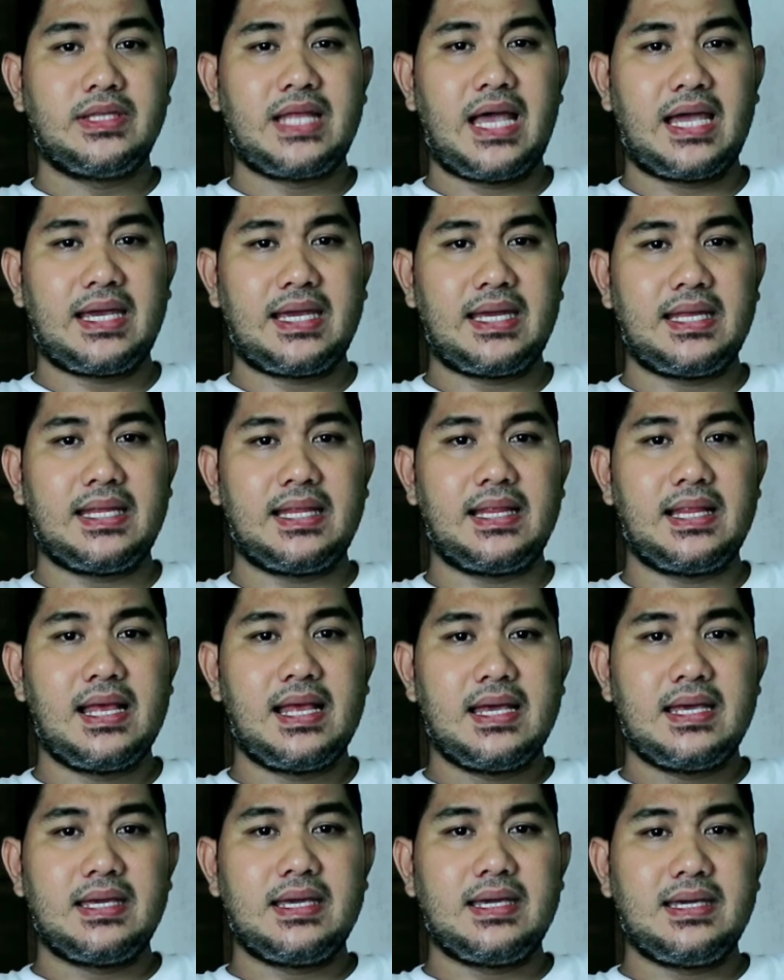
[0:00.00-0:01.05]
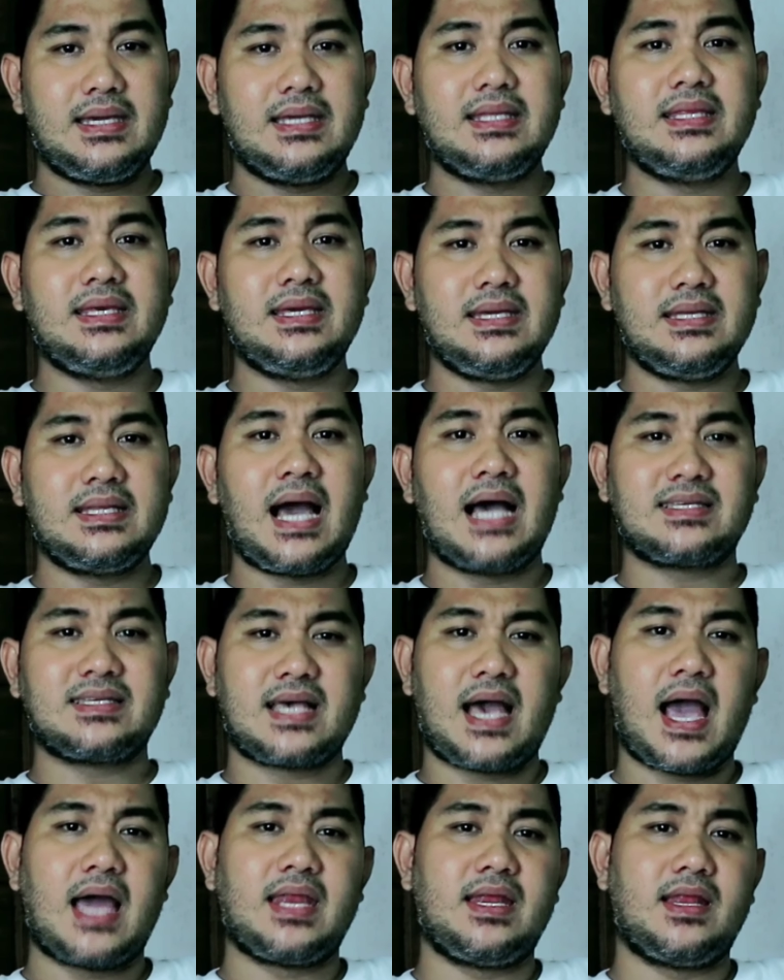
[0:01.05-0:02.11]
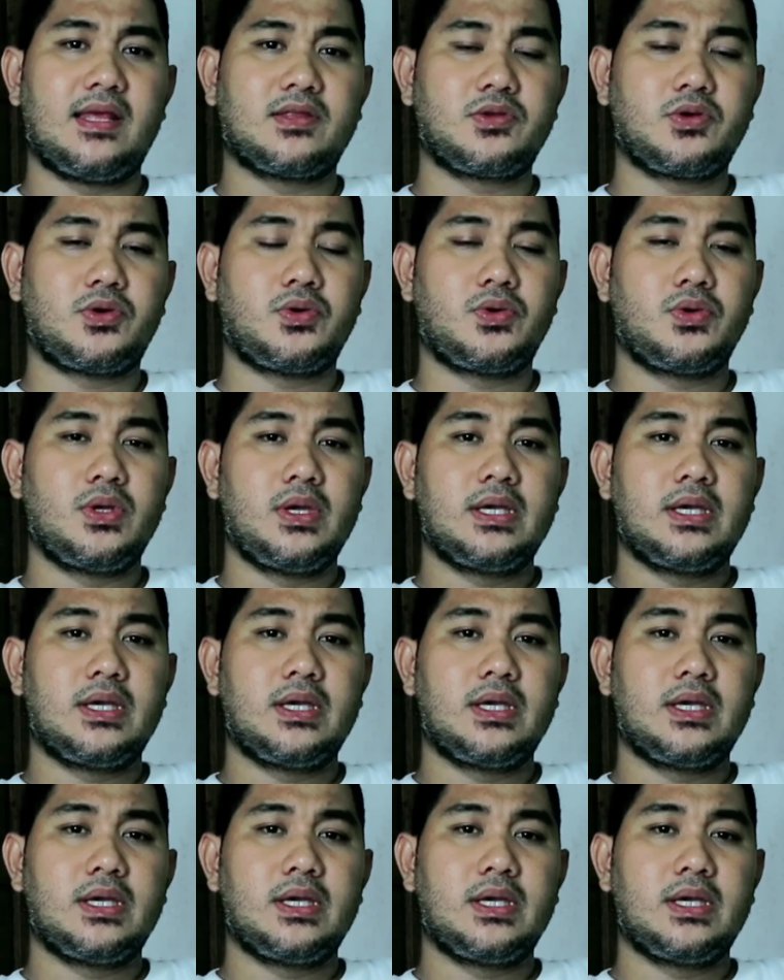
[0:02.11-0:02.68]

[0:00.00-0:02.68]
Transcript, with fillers: Dahil ini inaasahan nila to.